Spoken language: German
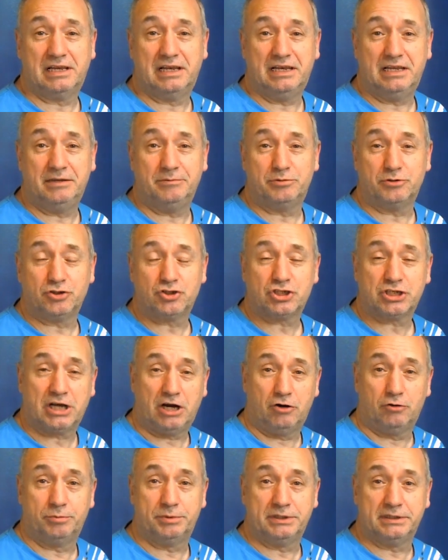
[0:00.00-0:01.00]
klebe,
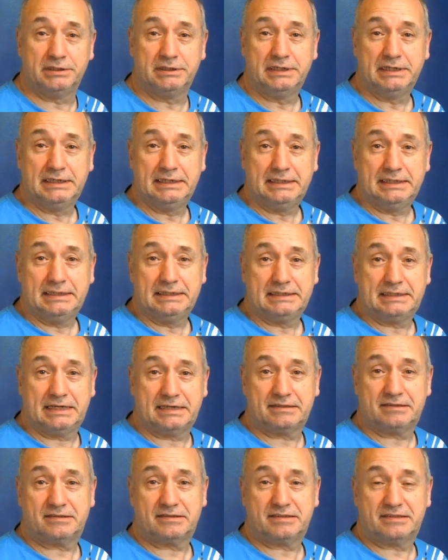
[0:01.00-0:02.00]
schraube,
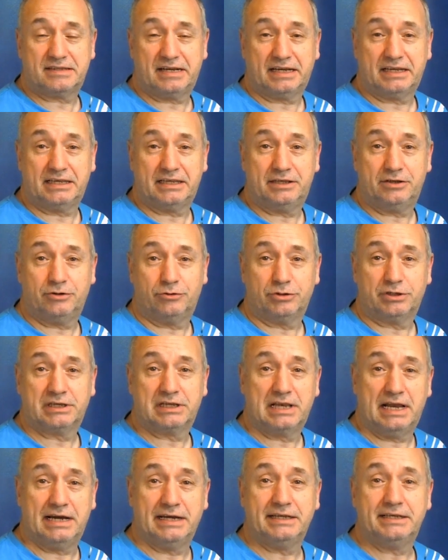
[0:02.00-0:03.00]
das zeige ich euch
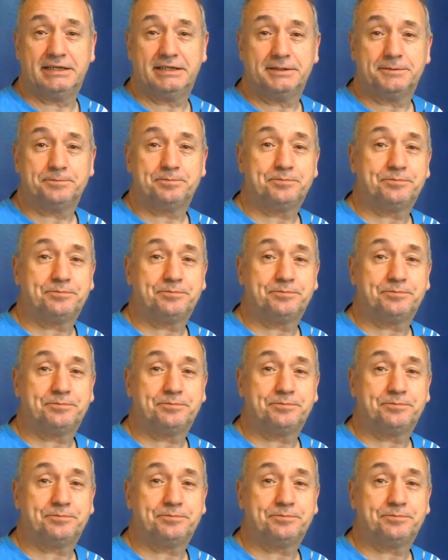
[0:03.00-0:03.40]
gleich.